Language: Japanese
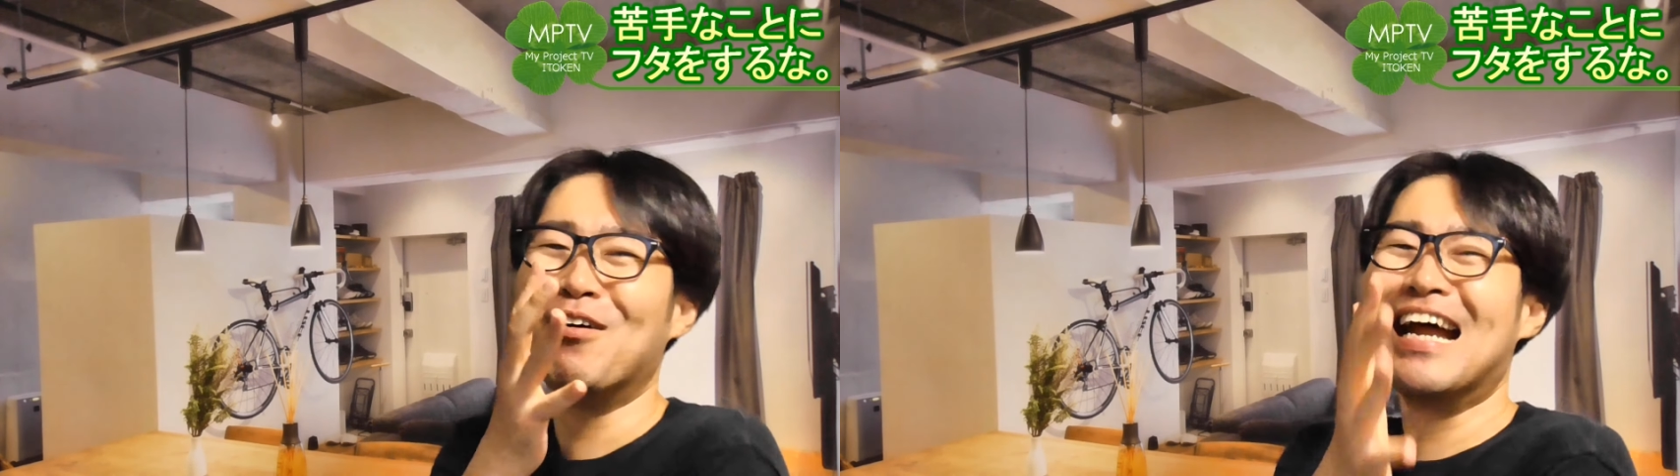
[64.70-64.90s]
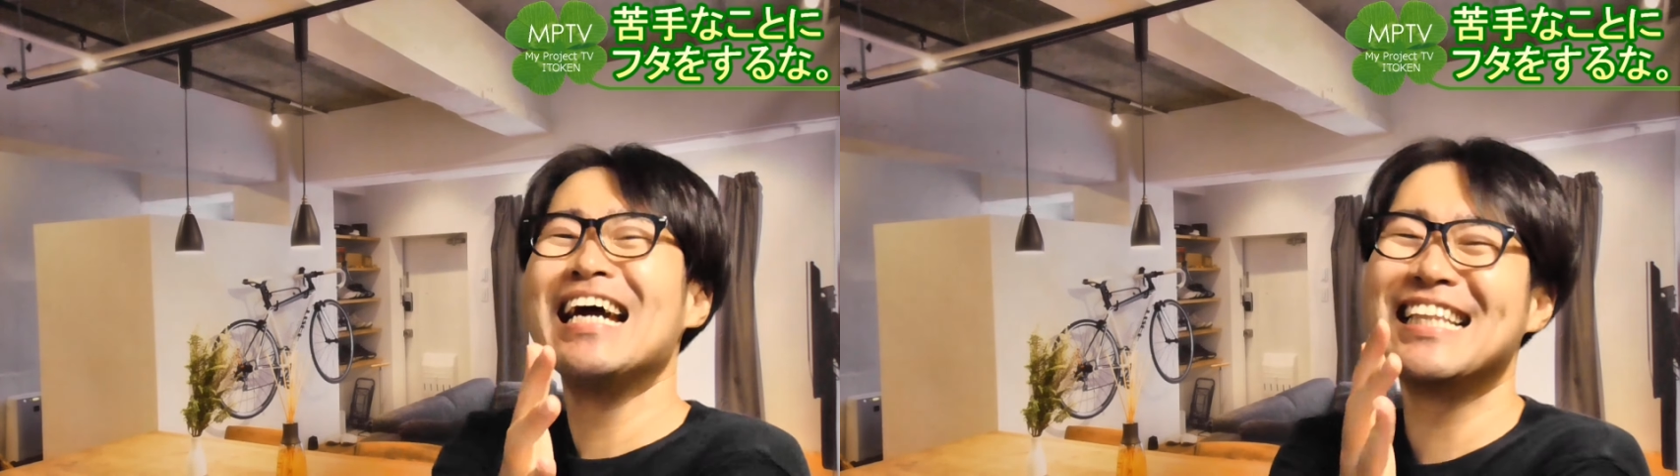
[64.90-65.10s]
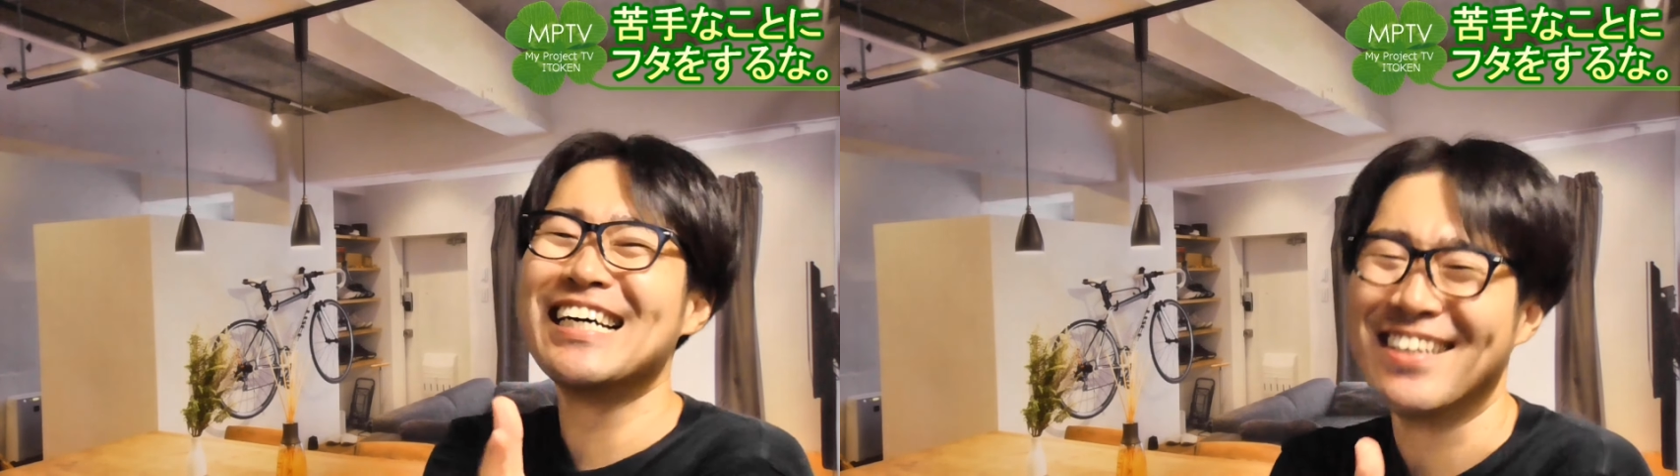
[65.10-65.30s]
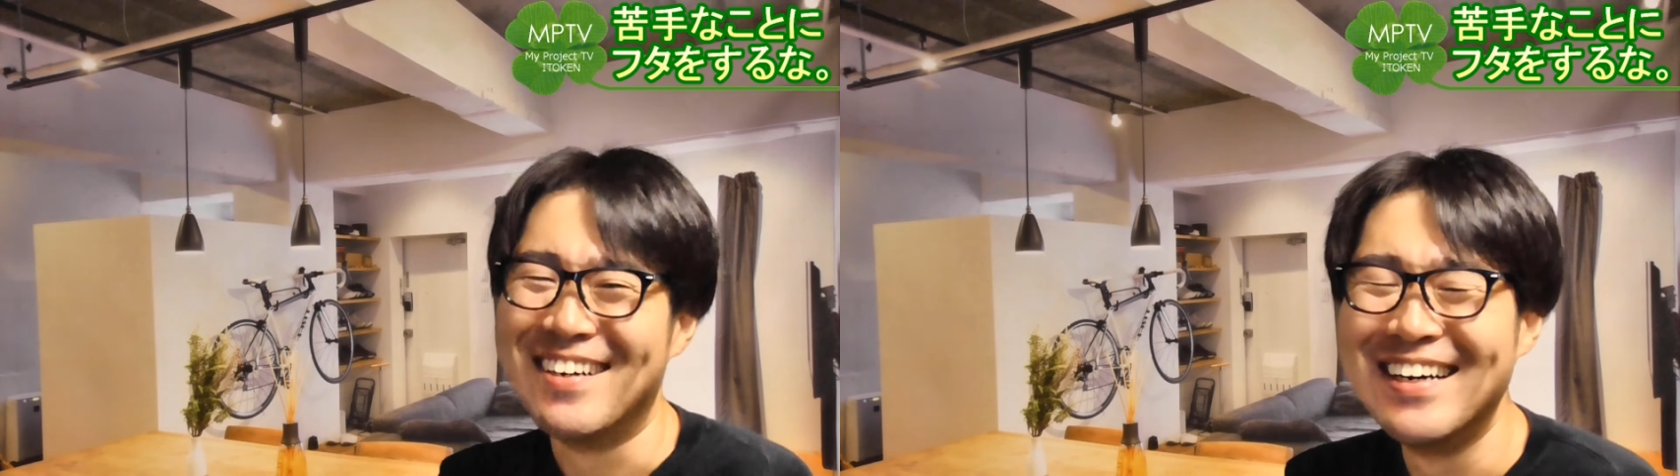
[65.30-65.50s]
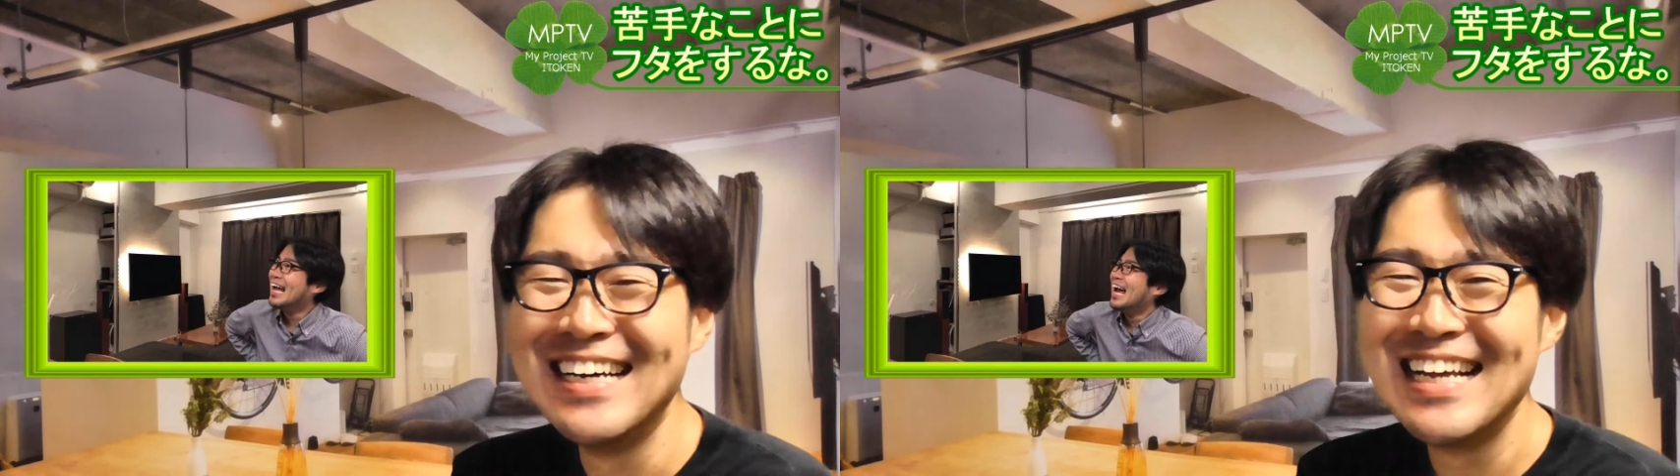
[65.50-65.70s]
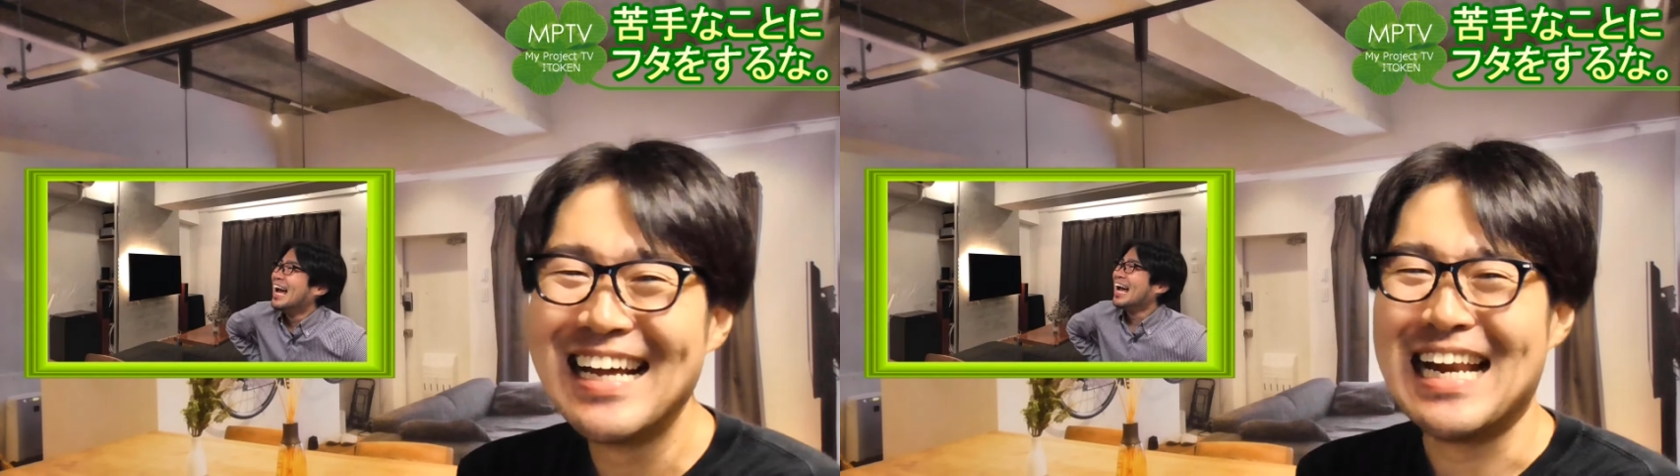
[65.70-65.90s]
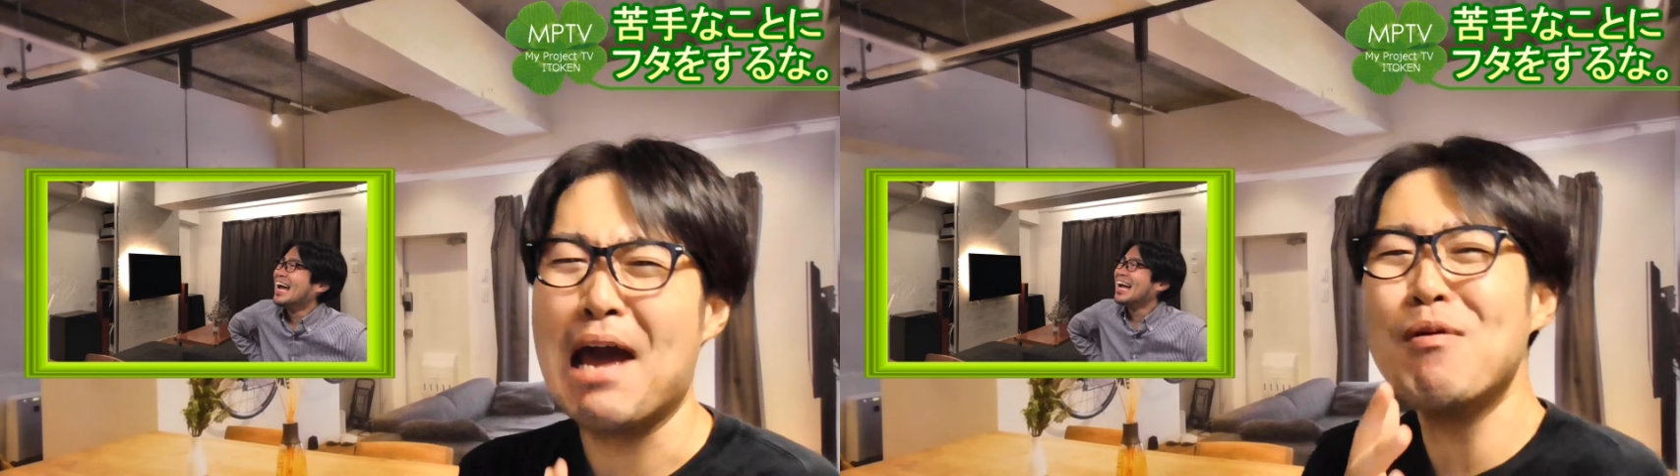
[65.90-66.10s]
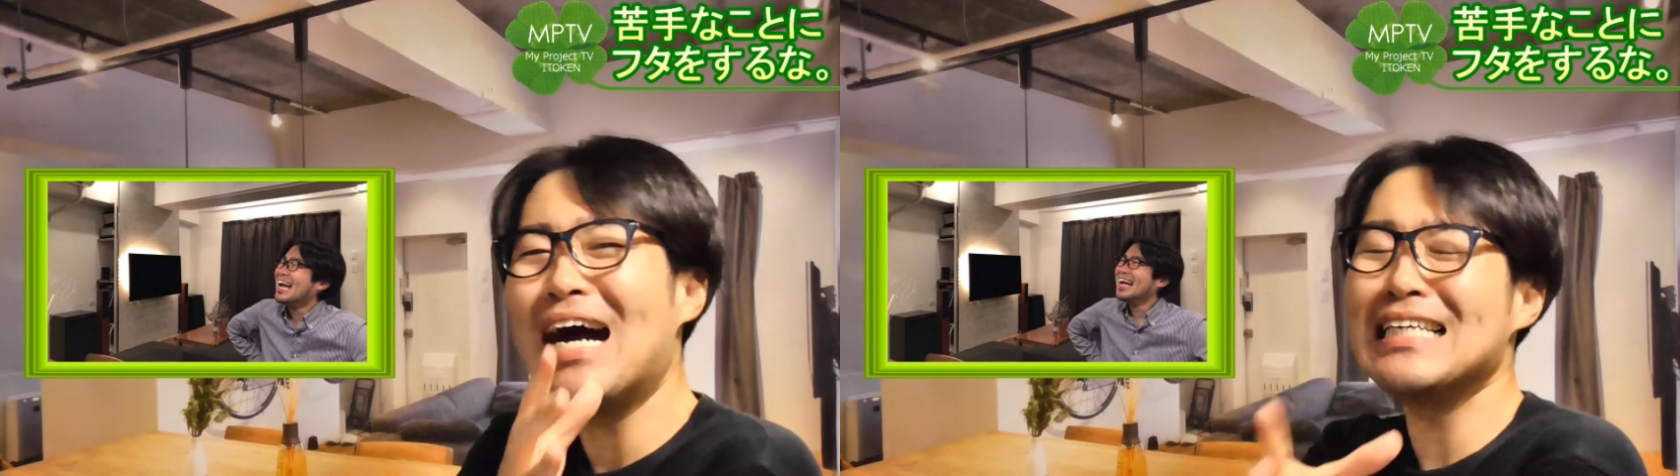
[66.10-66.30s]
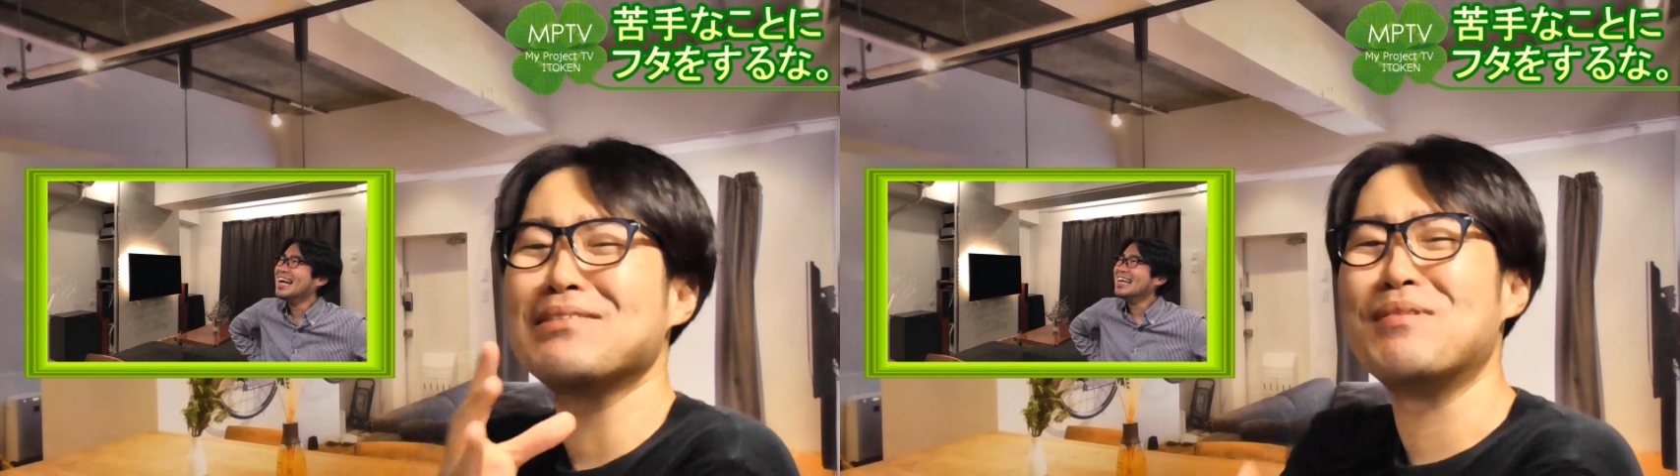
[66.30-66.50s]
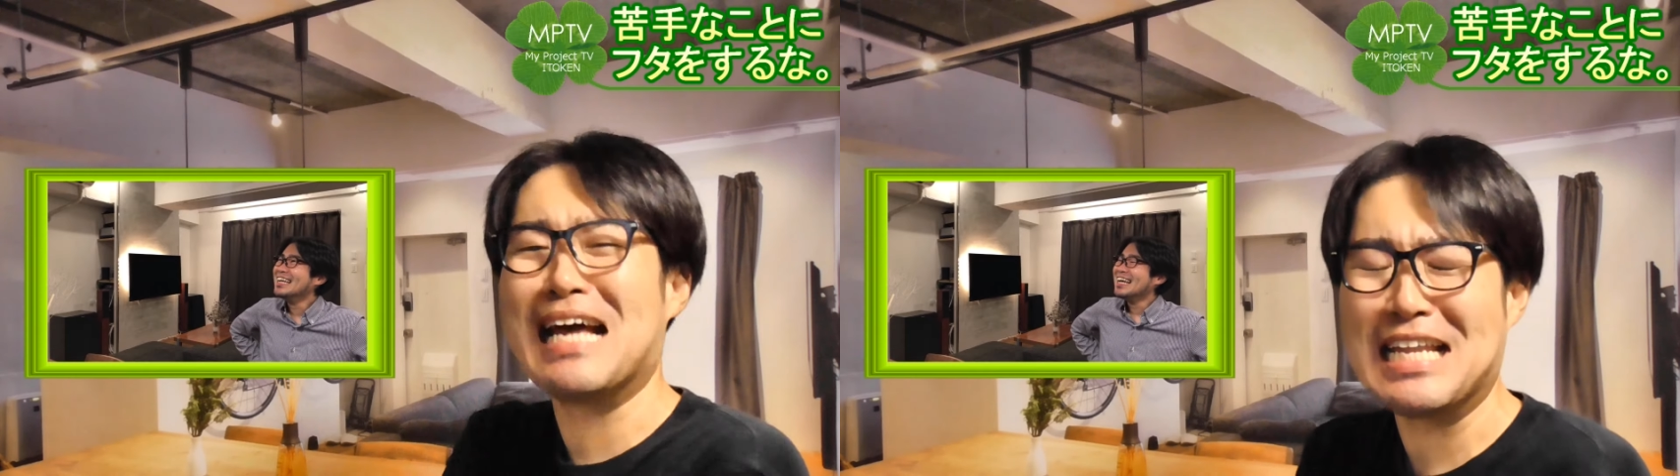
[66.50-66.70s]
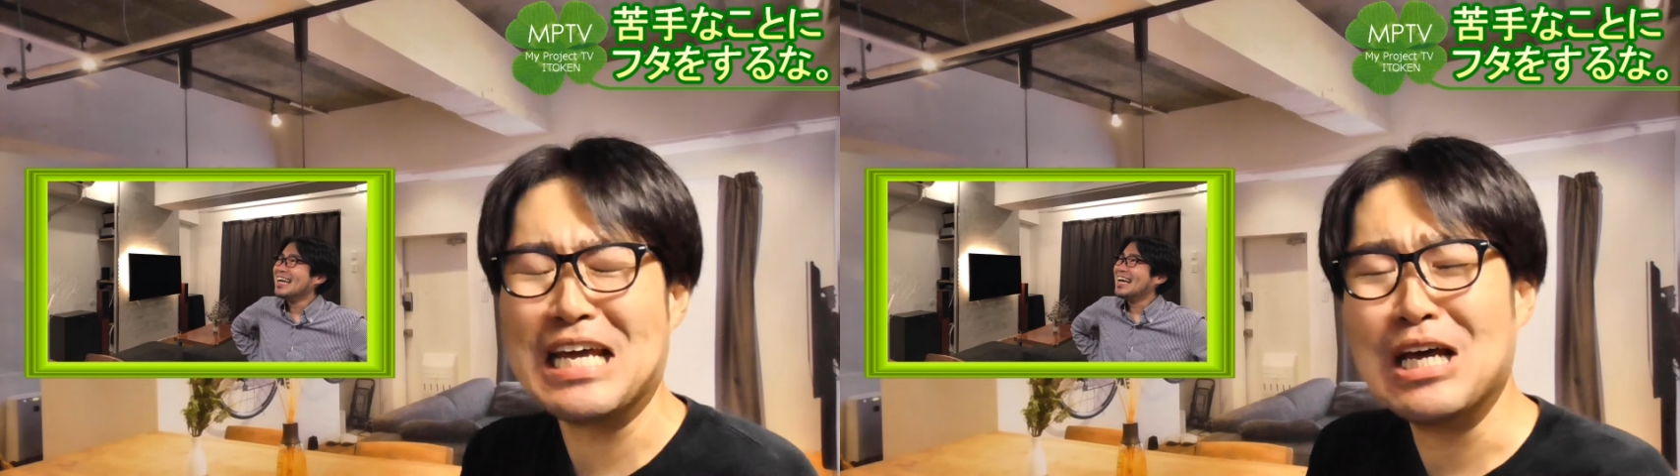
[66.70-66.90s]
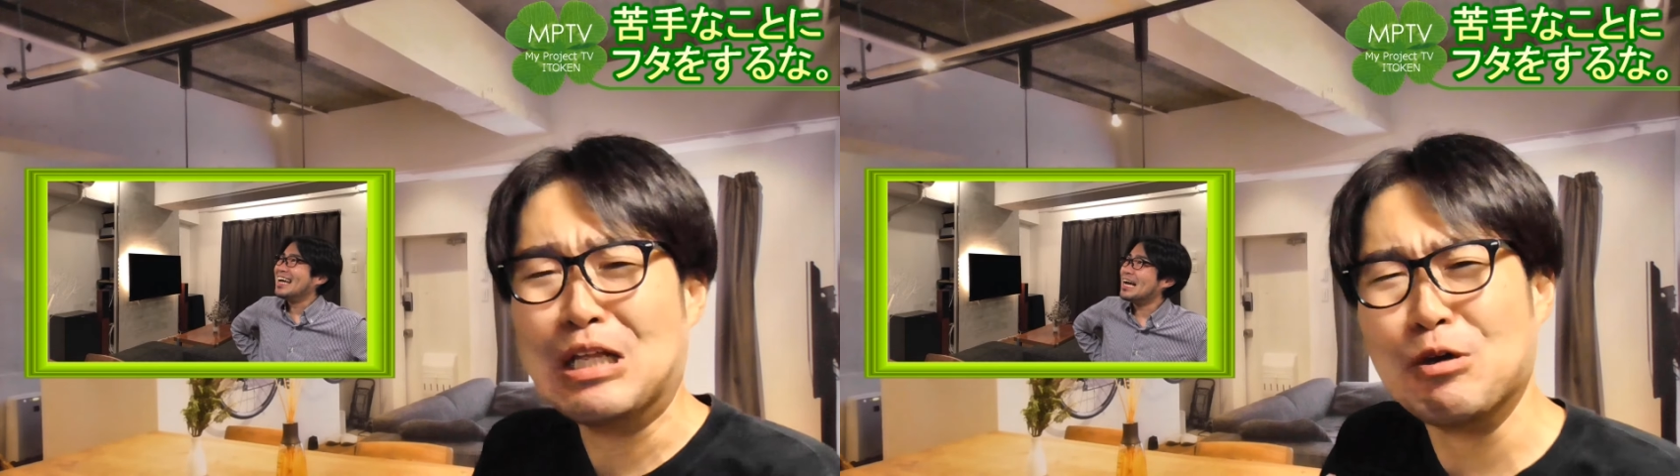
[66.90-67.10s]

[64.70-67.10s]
この間のライブ配信みたいに